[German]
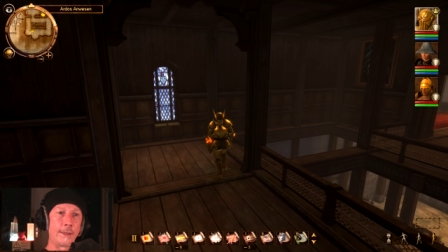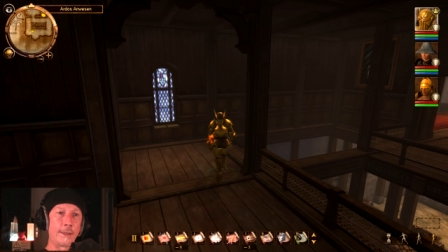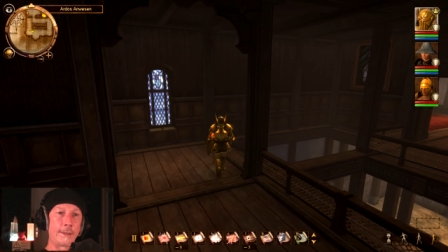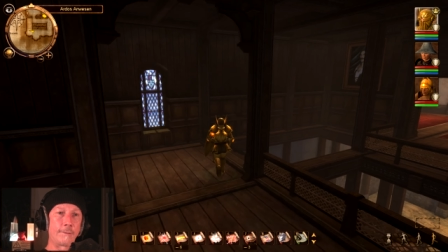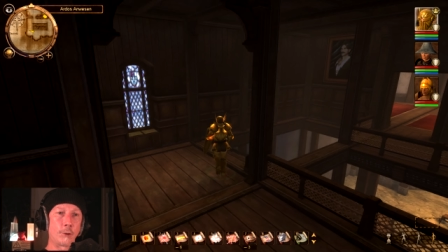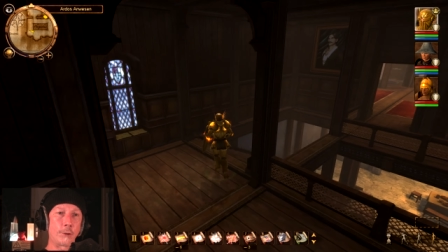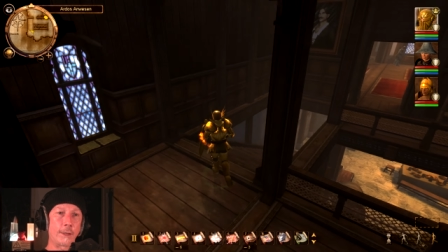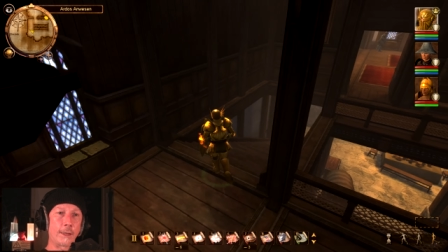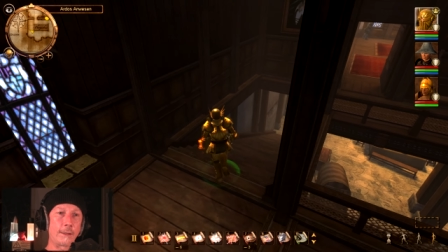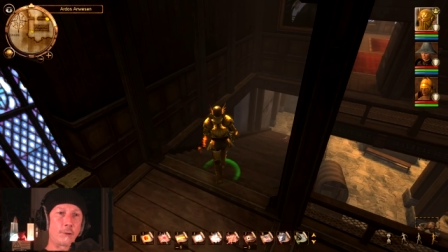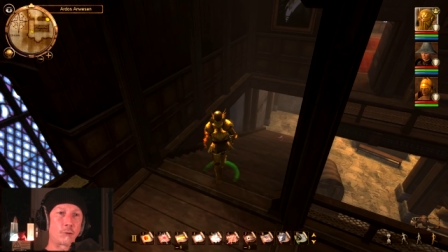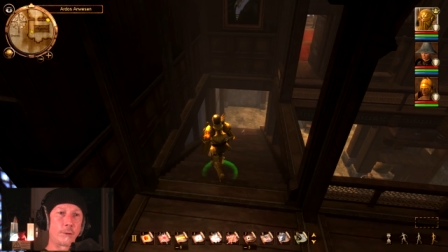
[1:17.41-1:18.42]
Ich wollte
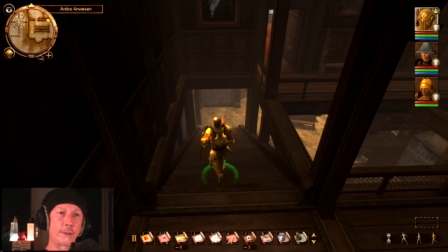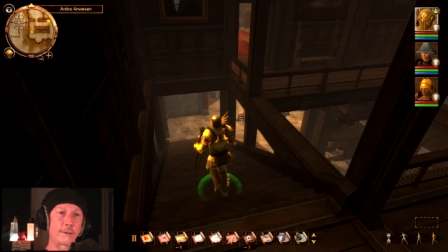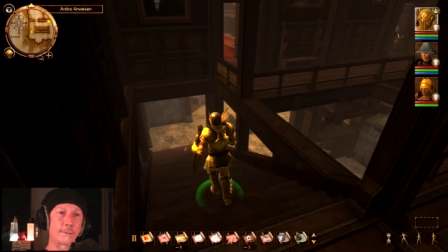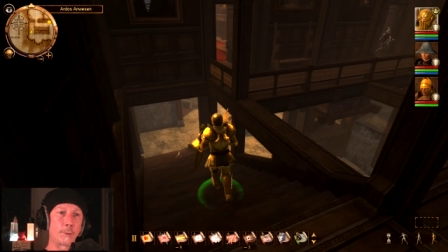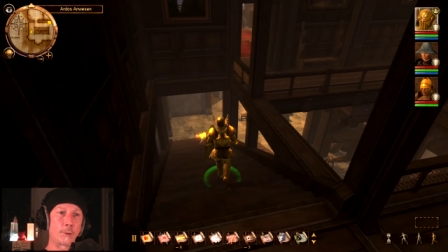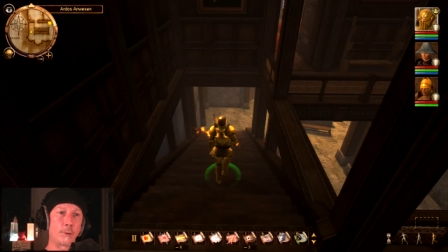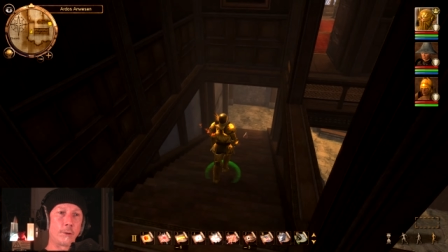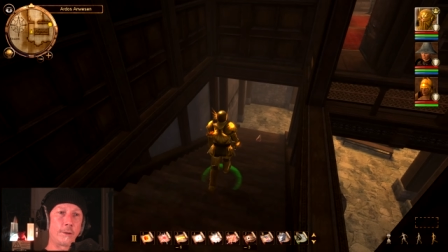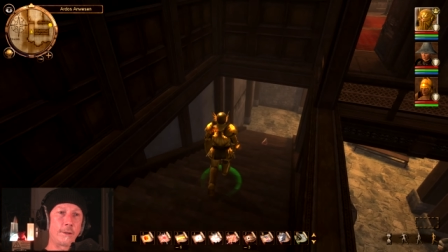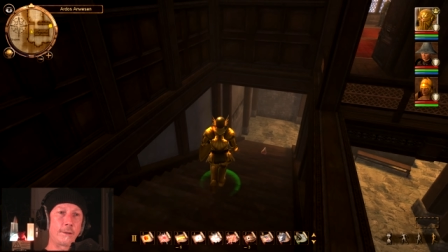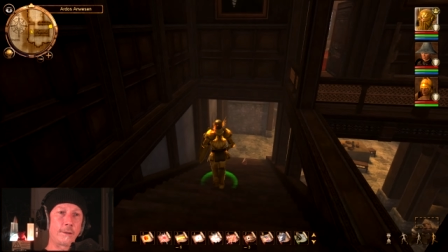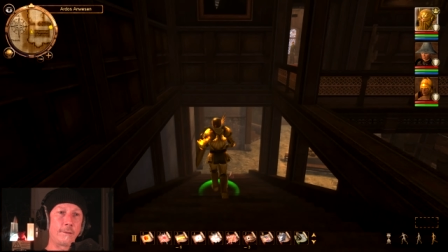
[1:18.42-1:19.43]
eigentlich schon längst mit
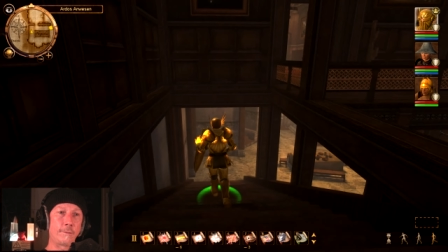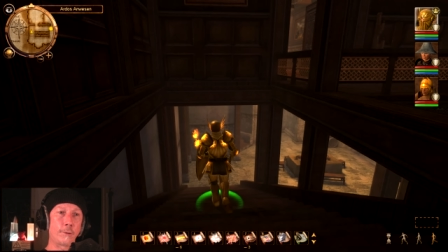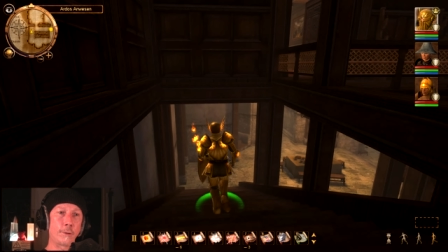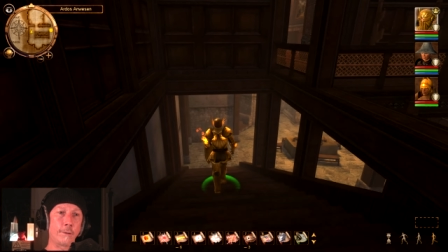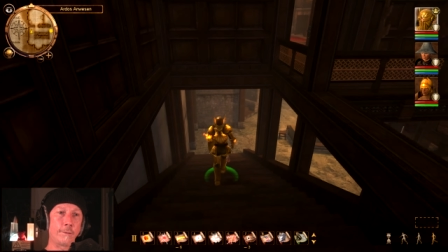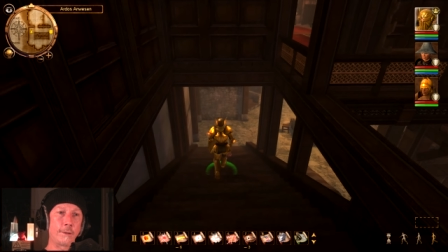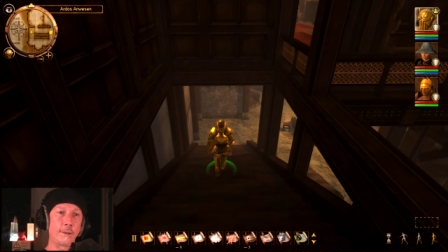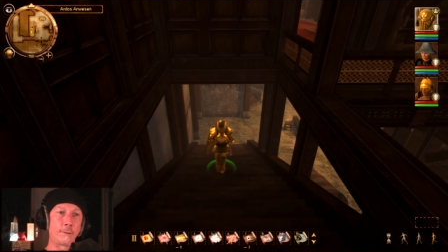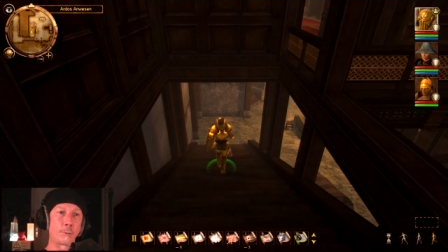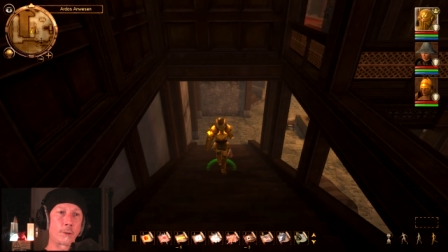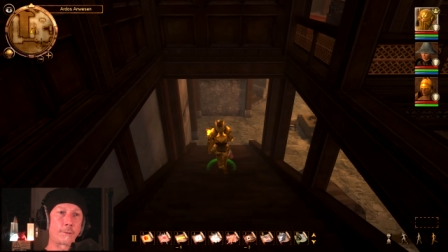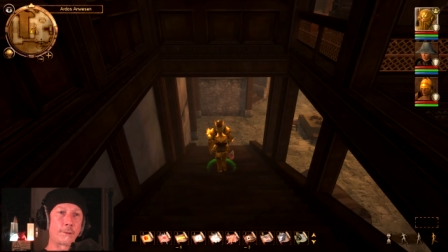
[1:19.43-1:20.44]
euch hinter den
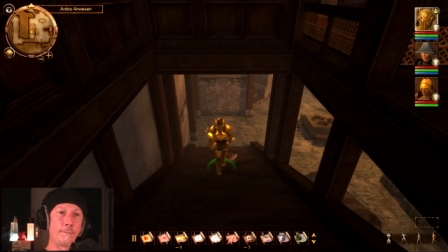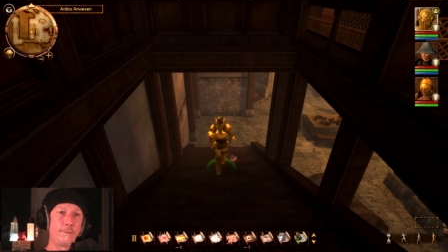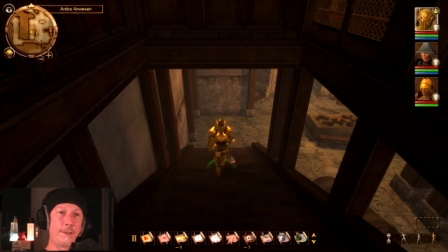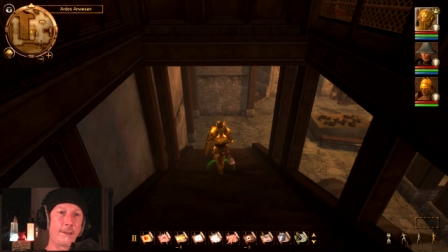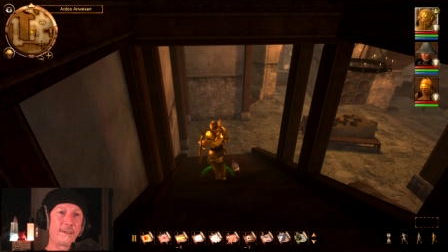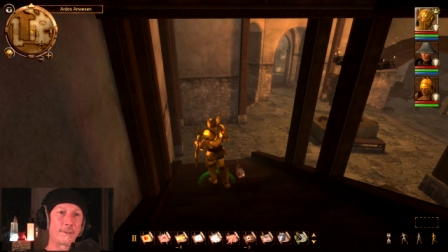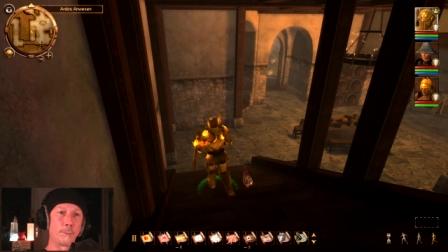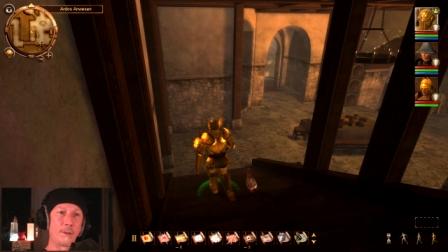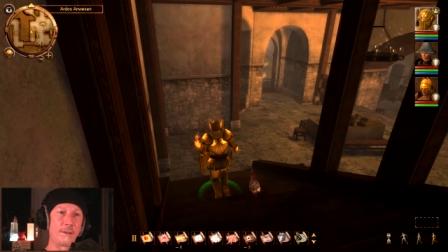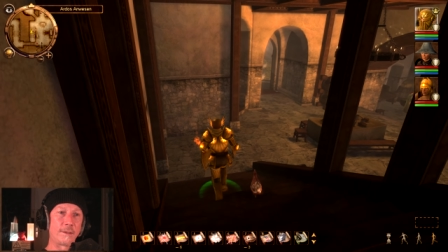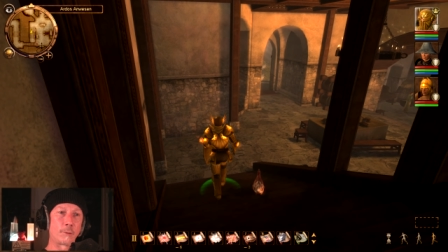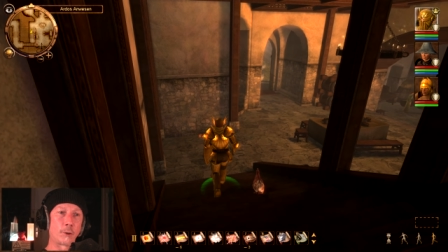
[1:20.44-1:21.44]
Feuerfällen oder auf dem Weg
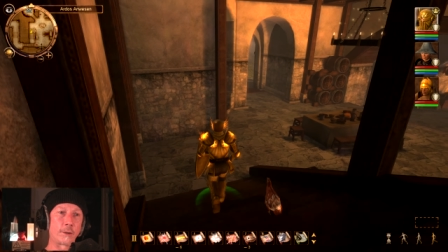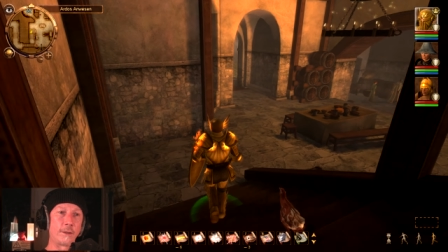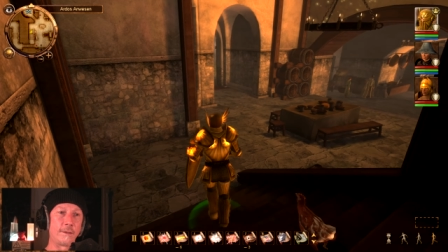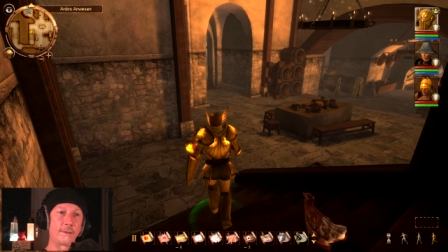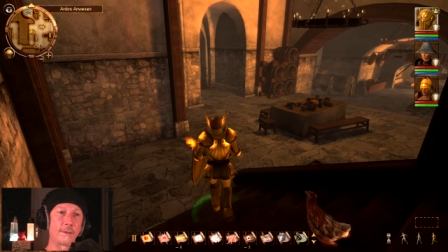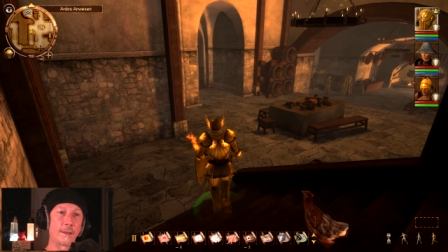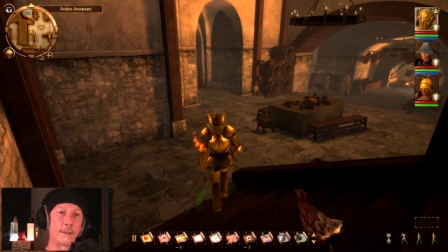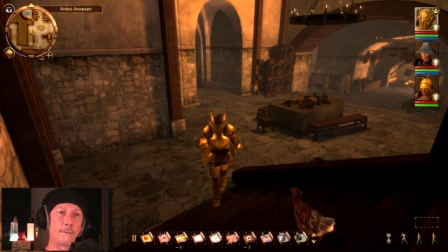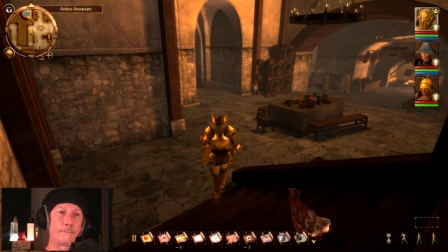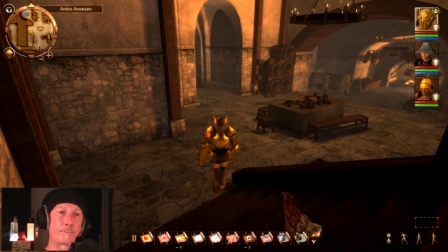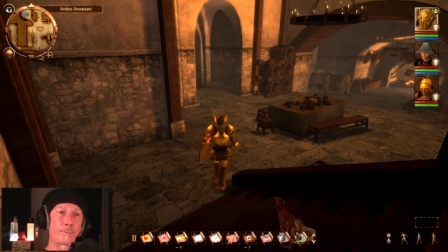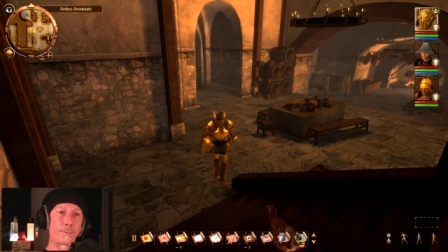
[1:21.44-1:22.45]
zumindest dorthin
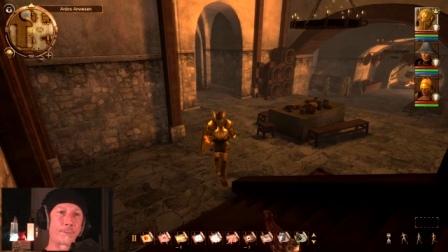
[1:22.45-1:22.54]
sein. Ah.